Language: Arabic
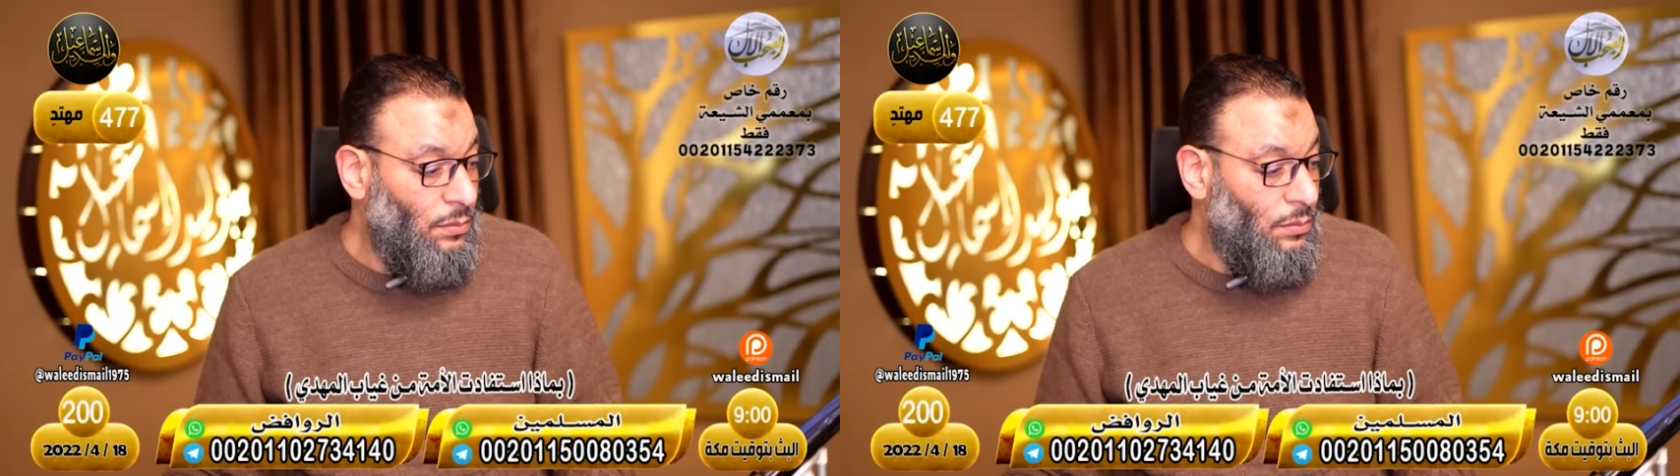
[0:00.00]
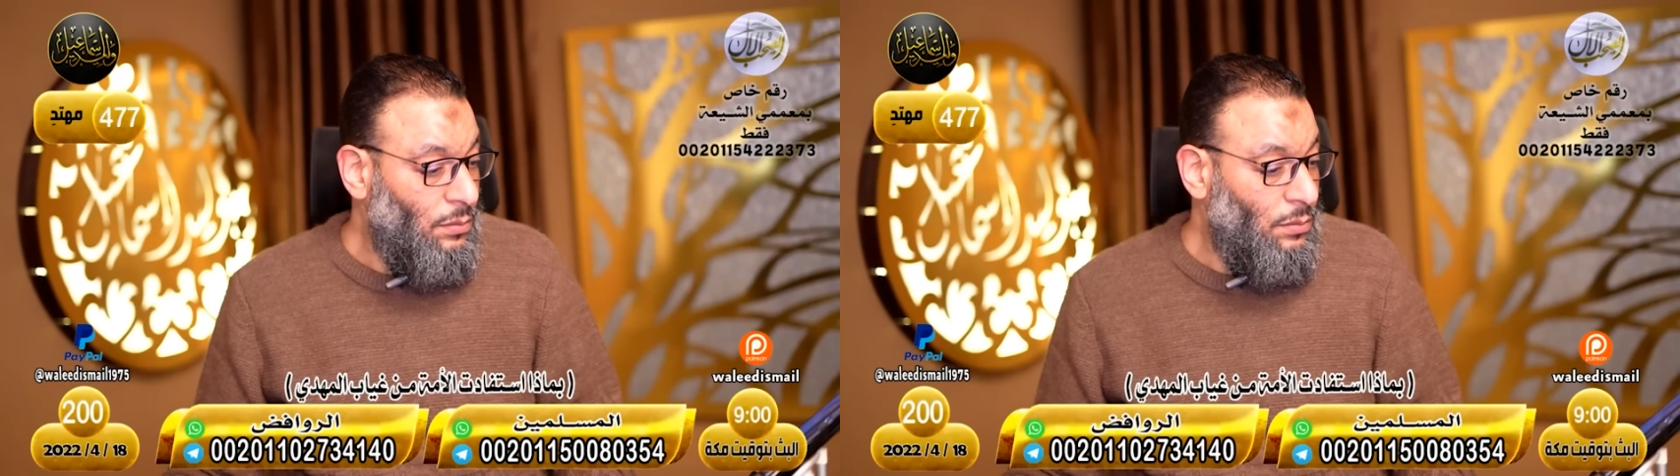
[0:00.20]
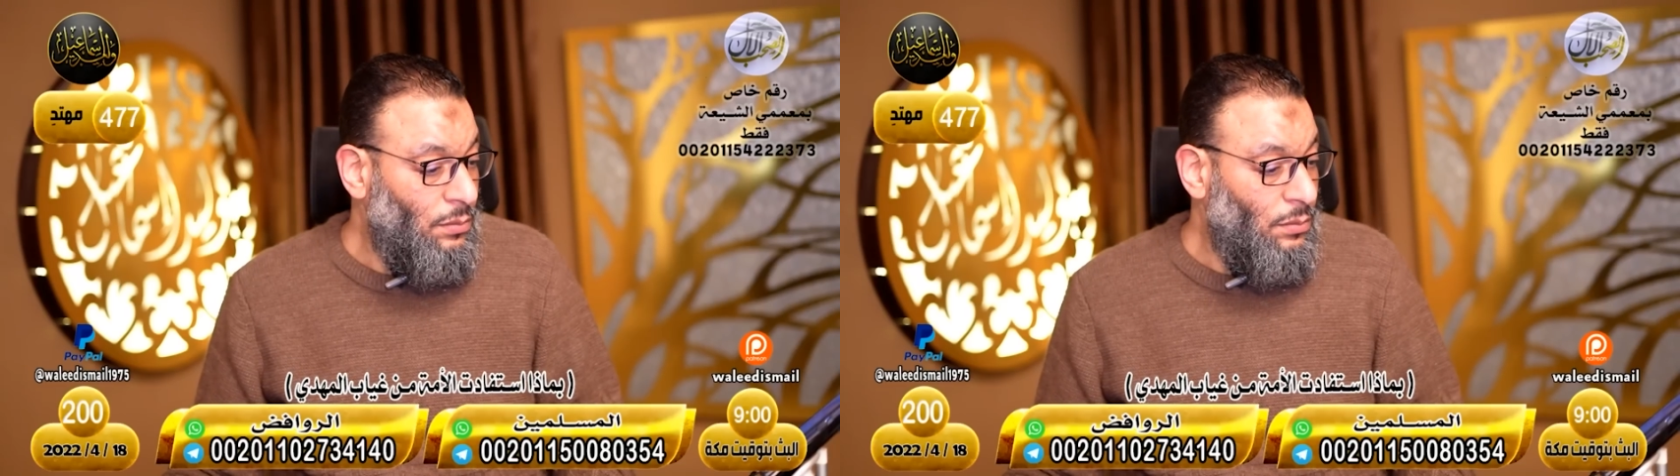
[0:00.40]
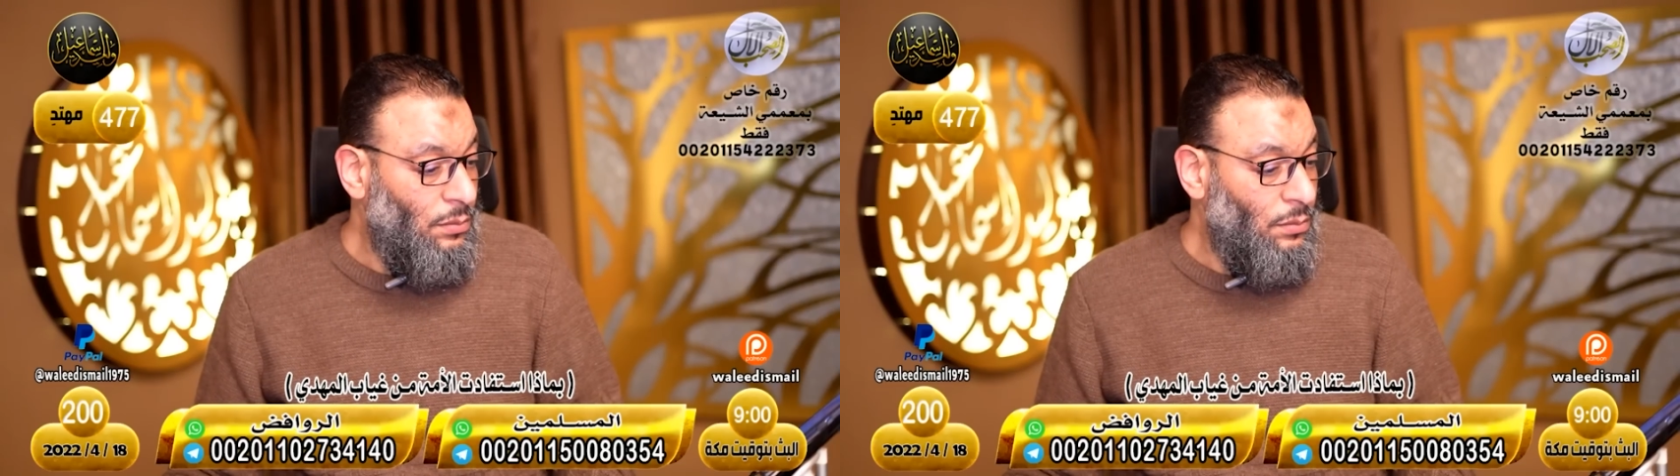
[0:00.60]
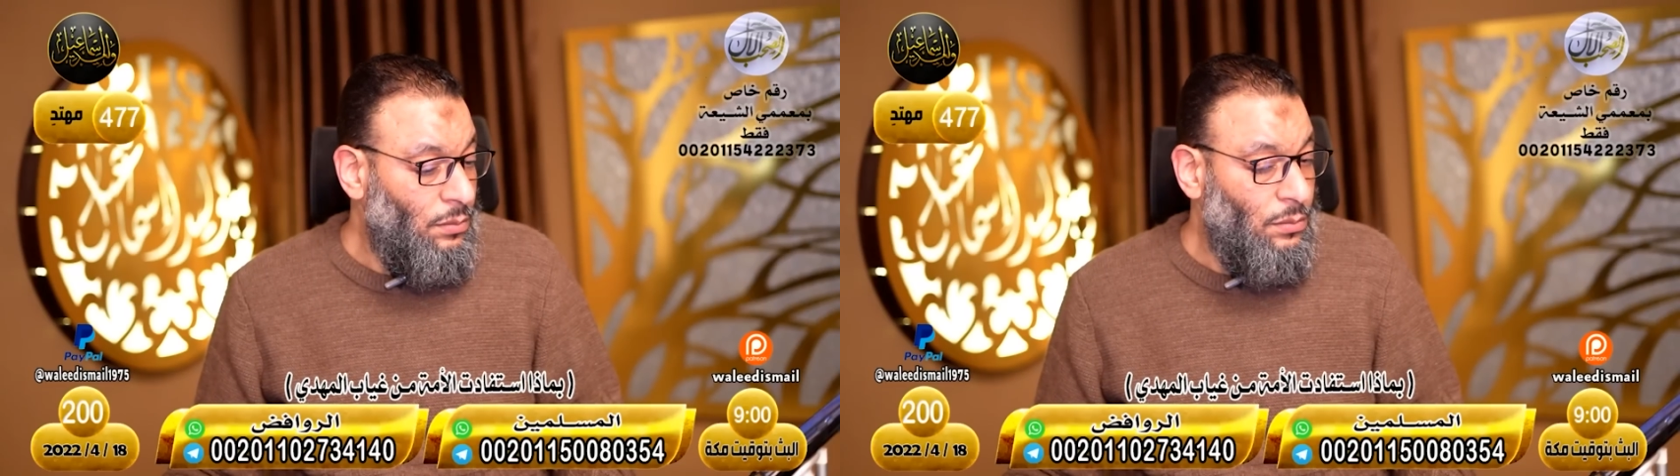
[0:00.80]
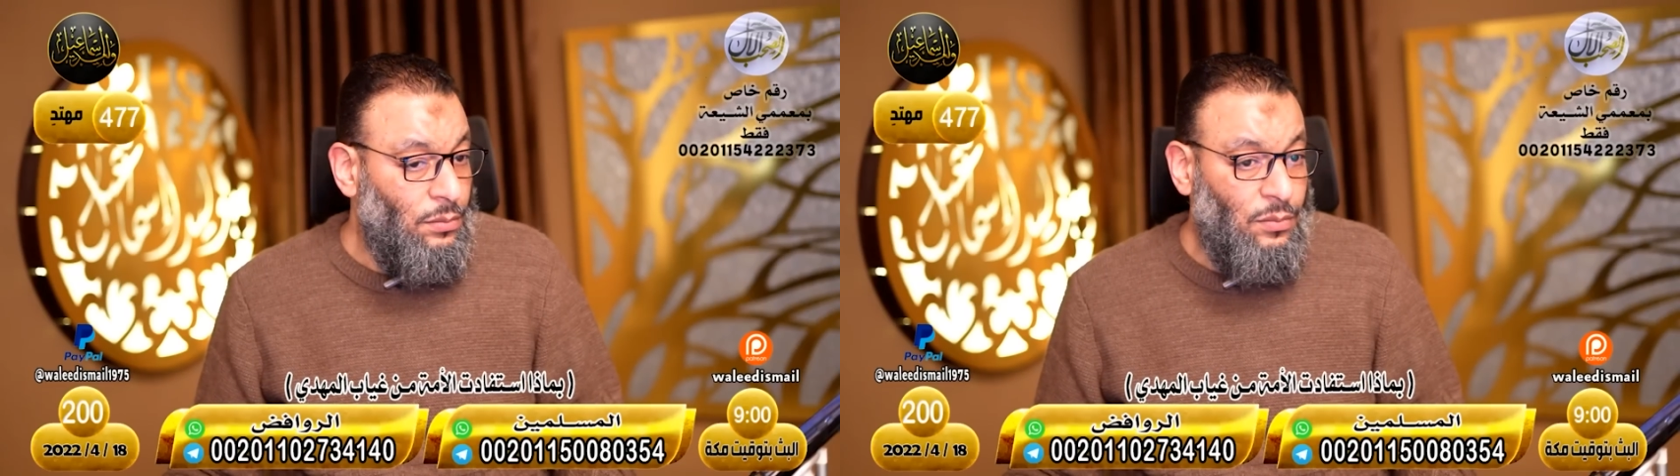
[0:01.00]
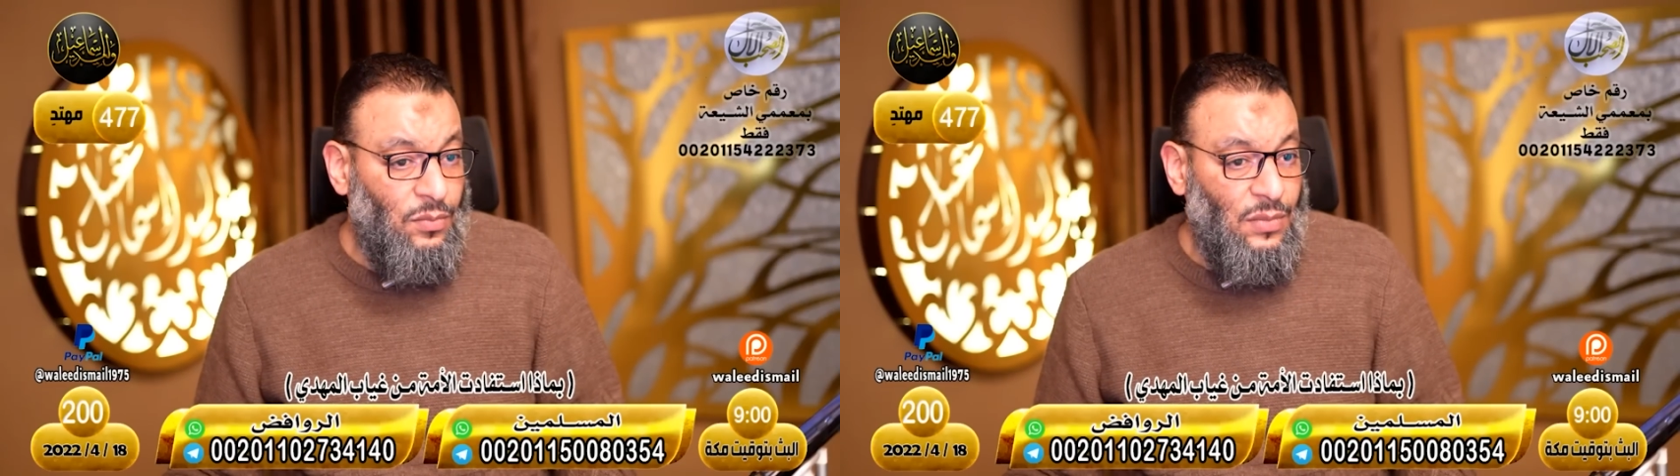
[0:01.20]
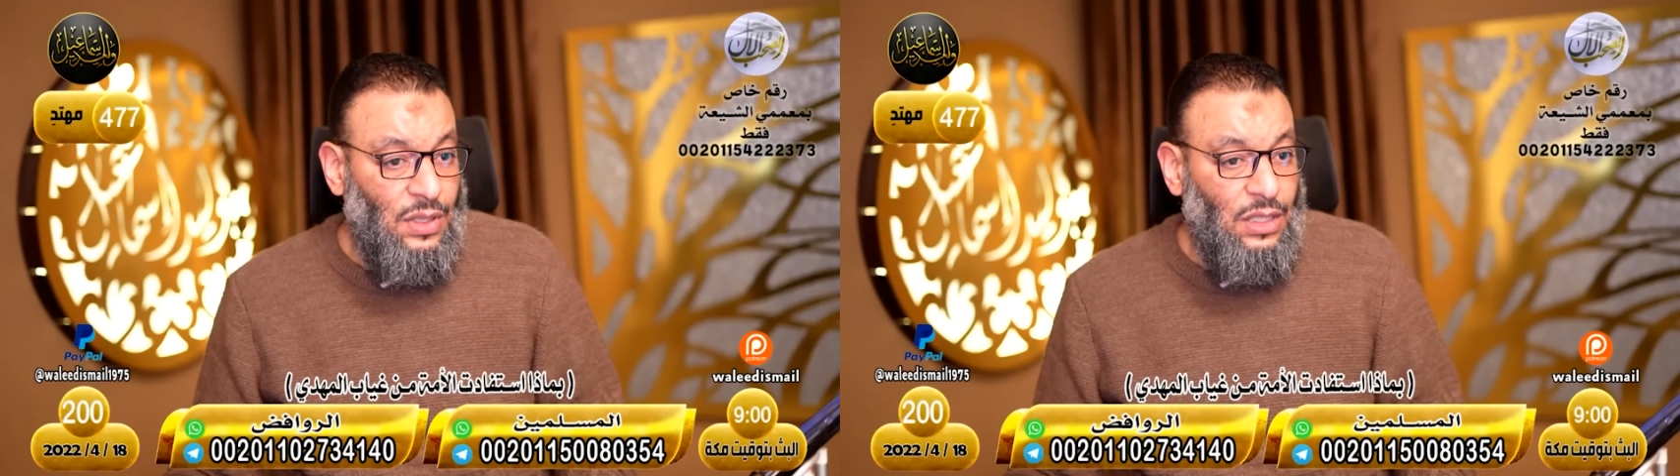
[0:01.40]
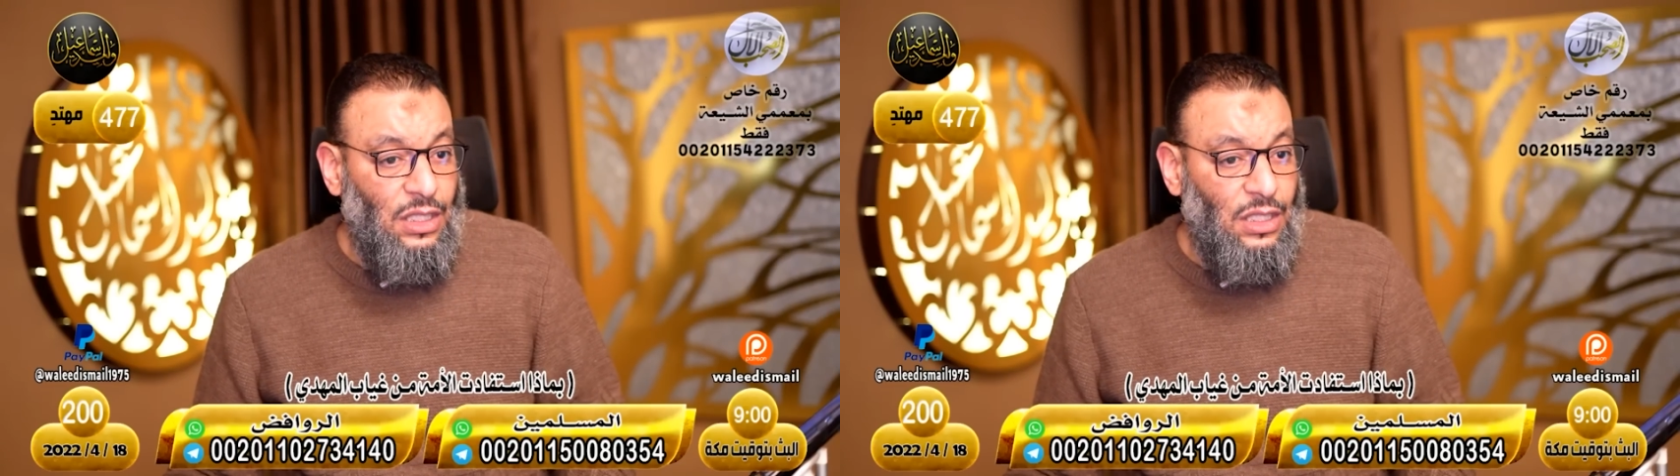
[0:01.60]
شلونك شيخ شلونك يا